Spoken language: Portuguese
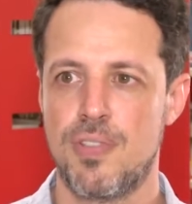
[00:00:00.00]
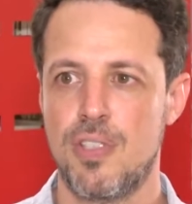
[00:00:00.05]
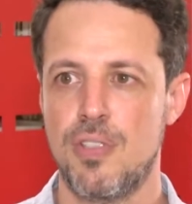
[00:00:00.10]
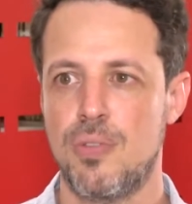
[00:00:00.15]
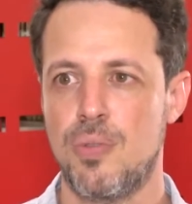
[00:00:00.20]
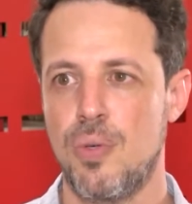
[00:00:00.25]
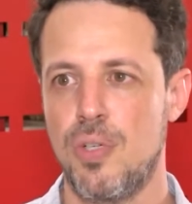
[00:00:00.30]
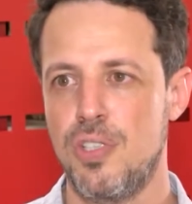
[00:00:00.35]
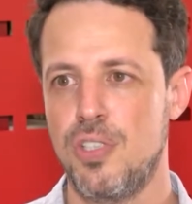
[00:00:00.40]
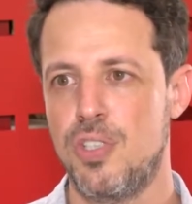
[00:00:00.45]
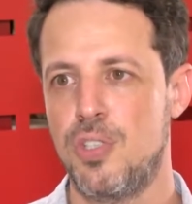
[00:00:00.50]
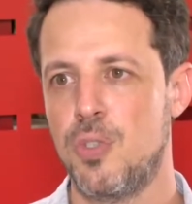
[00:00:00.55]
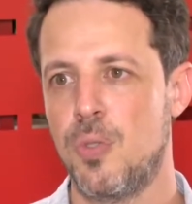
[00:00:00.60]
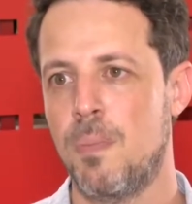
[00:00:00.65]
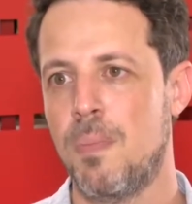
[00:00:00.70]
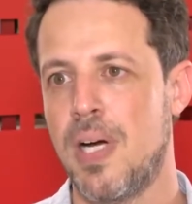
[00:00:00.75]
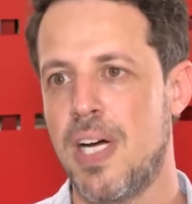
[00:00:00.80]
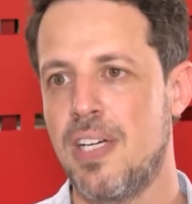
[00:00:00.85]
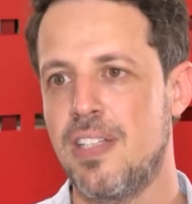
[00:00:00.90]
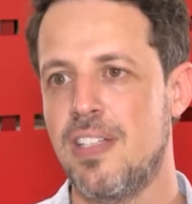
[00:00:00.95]
escritores de
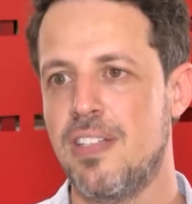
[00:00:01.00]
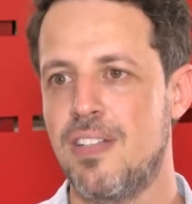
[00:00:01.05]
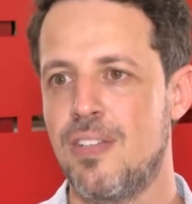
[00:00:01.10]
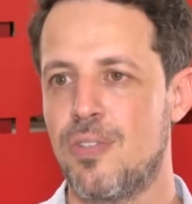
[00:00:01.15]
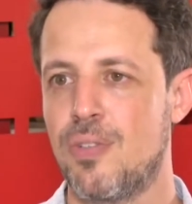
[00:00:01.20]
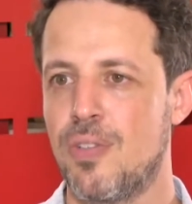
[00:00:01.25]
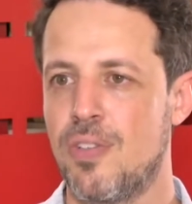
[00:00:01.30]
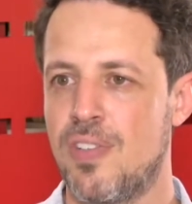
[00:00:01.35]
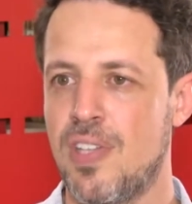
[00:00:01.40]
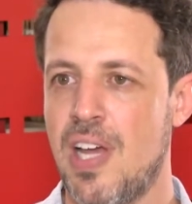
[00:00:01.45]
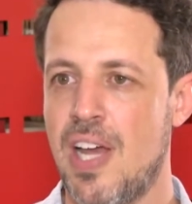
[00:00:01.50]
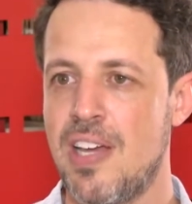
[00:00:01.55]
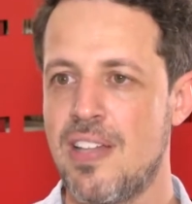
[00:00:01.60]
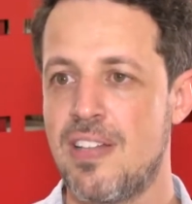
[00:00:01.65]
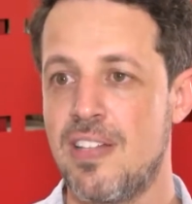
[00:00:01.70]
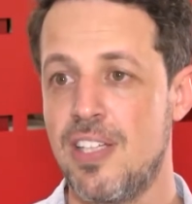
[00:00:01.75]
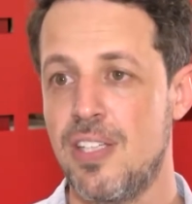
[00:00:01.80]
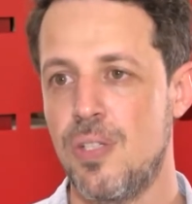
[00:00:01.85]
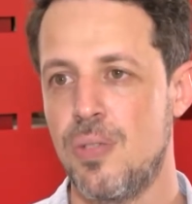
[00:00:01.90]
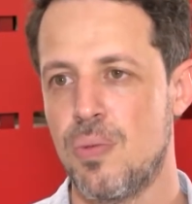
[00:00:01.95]
humanas e
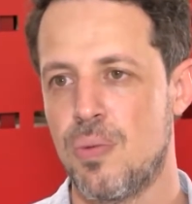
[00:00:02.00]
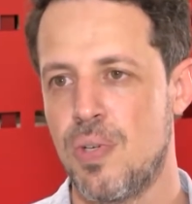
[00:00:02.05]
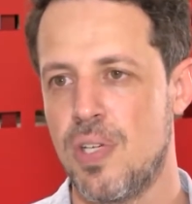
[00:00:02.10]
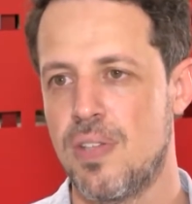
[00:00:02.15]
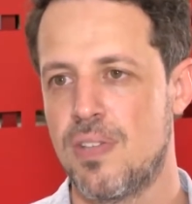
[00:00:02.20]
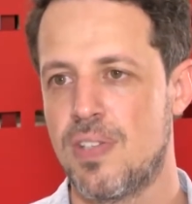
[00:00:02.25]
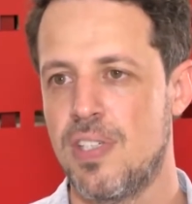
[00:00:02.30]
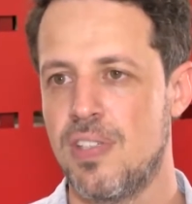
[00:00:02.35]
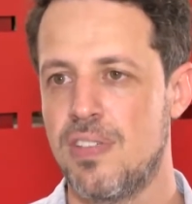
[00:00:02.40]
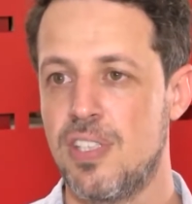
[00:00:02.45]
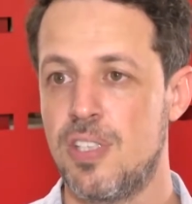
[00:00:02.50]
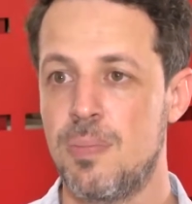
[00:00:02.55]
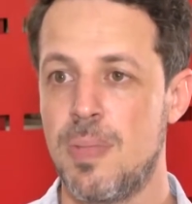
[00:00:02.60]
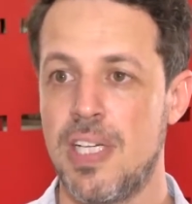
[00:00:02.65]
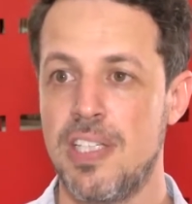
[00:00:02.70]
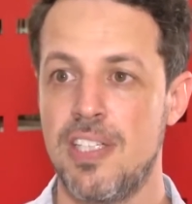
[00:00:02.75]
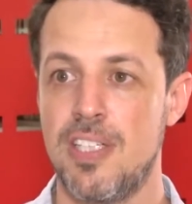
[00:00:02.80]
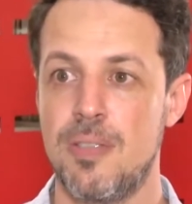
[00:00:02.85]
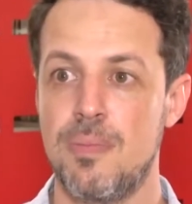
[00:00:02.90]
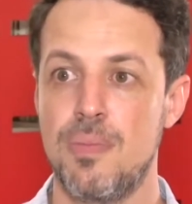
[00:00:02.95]
sociais lidam com a escrita de
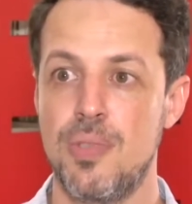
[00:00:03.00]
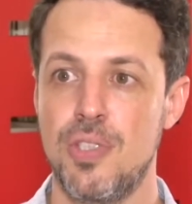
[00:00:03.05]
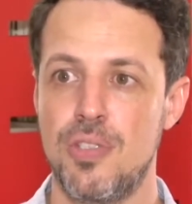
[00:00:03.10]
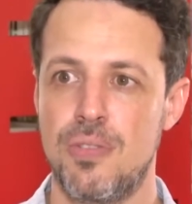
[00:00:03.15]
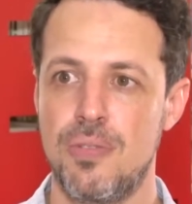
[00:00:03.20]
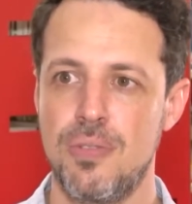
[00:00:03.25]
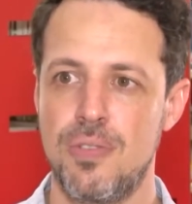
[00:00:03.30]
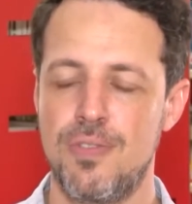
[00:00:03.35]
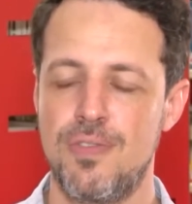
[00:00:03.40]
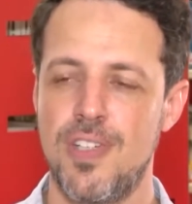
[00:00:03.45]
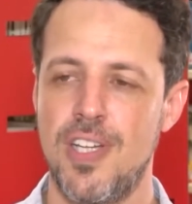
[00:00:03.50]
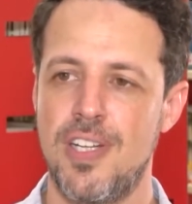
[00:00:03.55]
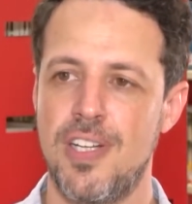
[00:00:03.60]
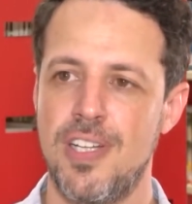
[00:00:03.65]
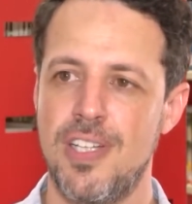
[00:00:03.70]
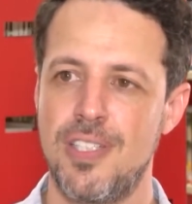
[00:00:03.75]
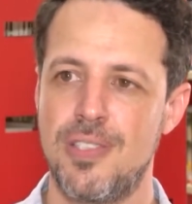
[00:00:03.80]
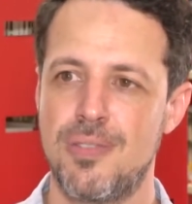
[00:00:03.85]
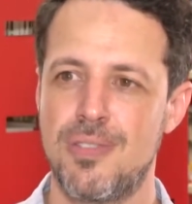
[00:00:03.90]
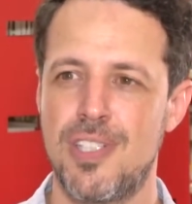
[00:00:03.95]
maneira muito
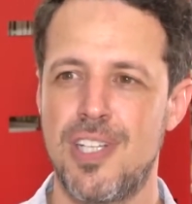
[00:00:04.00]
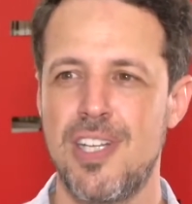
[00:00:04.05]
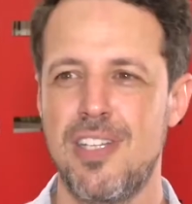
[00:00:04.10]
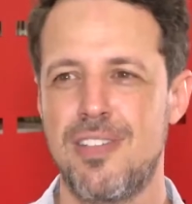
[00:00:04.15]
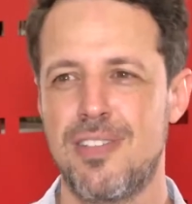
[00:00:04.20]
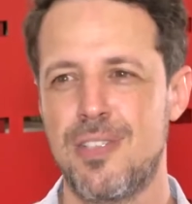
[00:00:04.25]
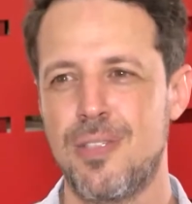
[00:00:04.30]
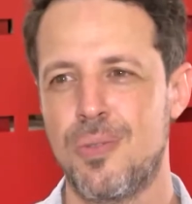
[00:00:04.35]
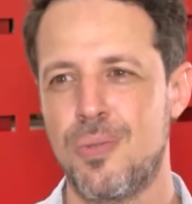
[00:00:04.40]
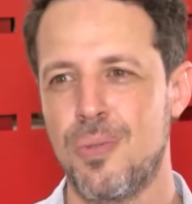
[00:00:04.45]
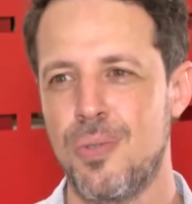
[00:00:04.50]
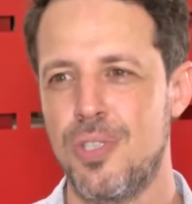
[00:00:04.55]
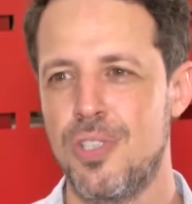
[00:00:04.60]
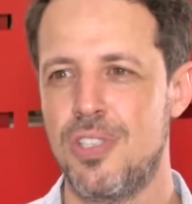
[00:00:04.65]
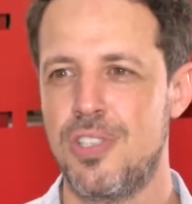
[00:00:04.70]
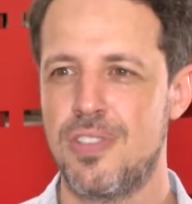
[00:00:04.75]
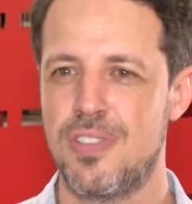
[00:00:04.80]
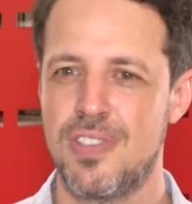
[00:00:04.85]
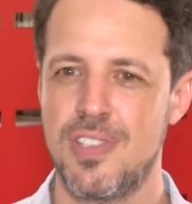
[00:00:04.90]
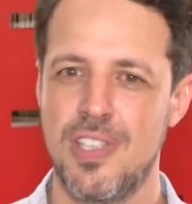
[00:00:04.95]
diferente do que
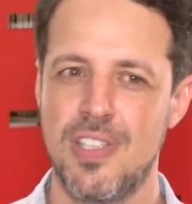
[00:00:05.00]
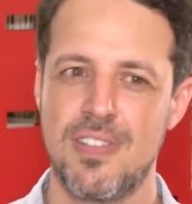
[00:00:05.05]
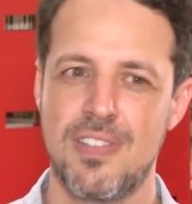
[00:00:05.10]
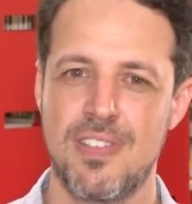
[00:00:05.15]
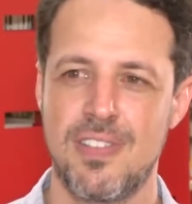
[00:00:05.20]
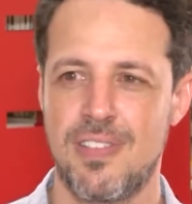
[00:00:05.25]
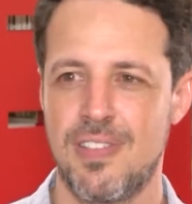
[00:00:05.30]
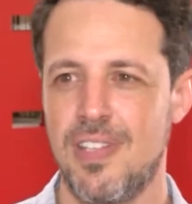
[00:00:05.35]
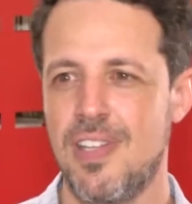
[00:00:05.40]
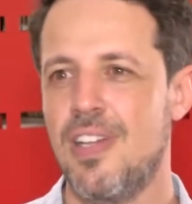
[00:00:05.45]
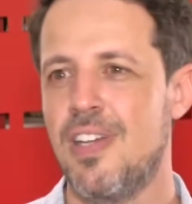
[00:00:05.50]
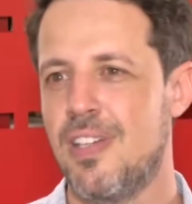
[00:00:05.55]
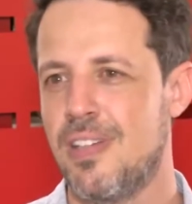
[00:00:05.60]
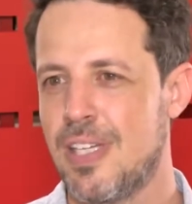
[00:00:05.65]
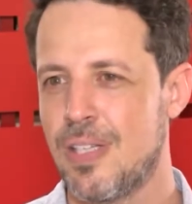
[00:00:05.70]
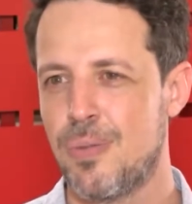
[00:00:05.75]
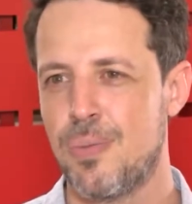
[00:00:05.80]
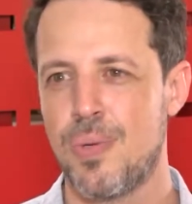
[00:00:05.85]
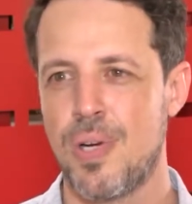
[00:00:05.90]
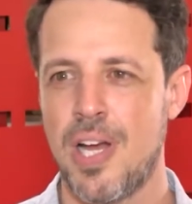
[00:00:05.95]
escritores de ciências
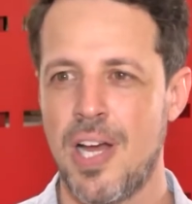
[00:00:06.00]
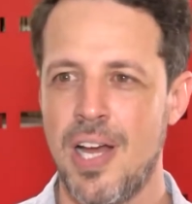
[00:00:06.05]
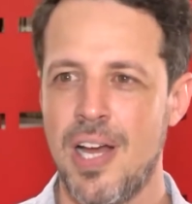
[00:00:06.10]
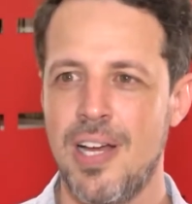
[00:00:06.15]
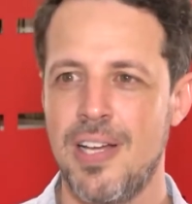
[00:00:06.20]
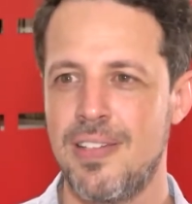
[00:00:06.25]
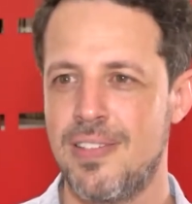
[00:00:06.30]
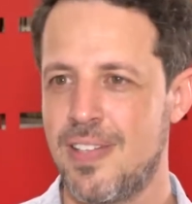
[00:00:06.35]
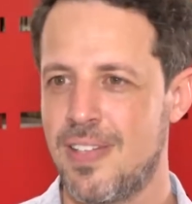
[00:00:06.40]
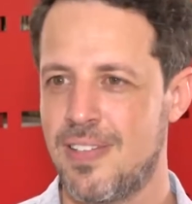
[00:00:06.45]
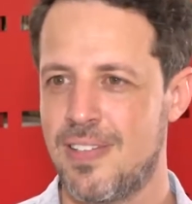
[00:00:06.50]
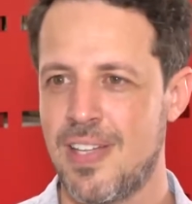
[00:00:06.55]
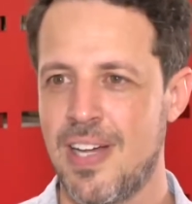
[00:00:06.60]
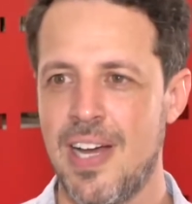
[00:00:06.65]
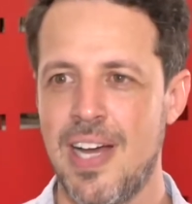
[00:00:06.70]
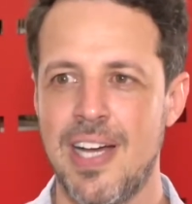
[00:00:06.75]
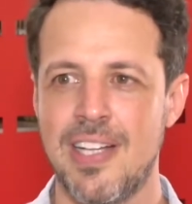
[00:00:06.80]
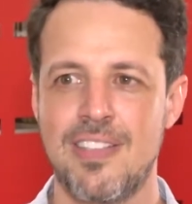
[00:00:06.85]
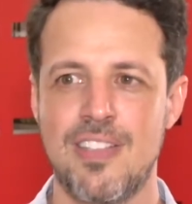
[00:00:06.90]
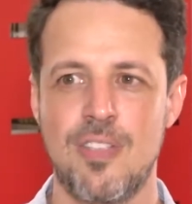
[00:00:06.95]
naturais,
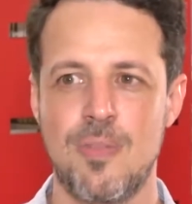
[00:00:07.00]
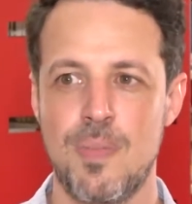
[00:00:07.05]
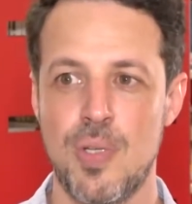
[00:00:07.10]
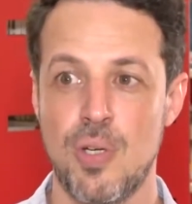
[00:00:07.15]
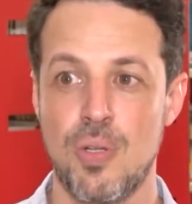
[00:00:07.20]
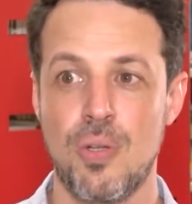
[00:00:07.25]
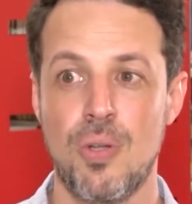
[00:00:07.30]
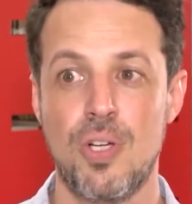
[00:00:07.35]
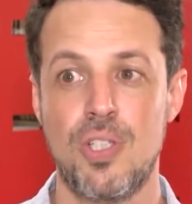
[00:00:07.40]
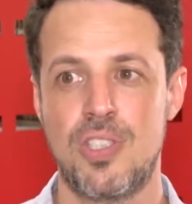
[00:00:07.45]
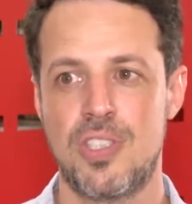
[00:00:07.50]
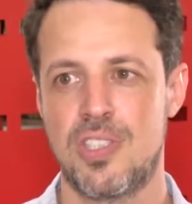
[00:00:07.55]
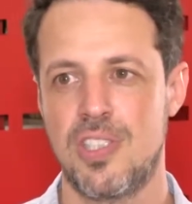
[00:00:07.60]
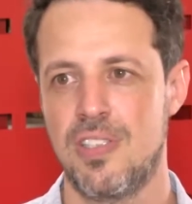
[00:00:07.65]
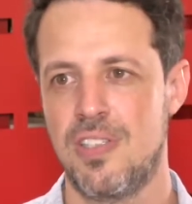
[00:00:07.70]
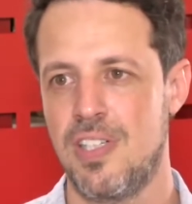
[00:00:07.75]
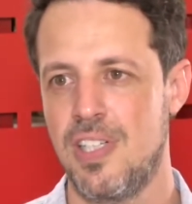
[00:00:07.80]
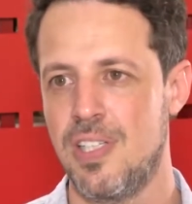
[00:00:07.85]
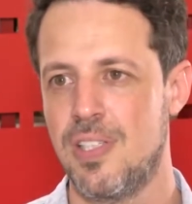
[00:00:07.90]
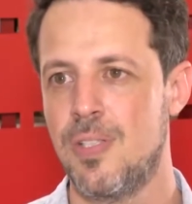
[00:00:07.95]
exatas,
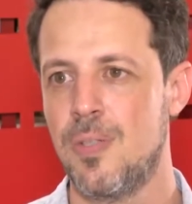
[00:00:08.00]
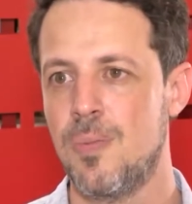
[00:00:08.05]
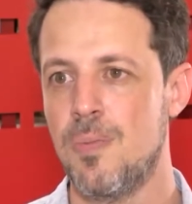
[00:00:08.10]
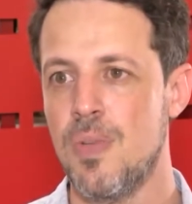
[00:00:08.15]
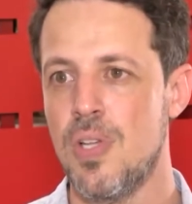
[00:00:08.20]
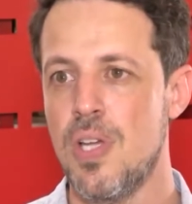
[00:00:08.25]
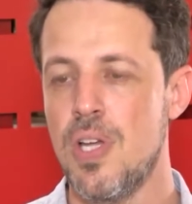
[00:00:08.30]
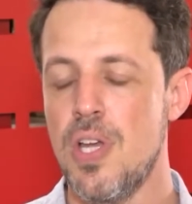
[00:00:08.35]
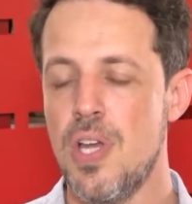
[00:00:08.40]
biológicas lidam.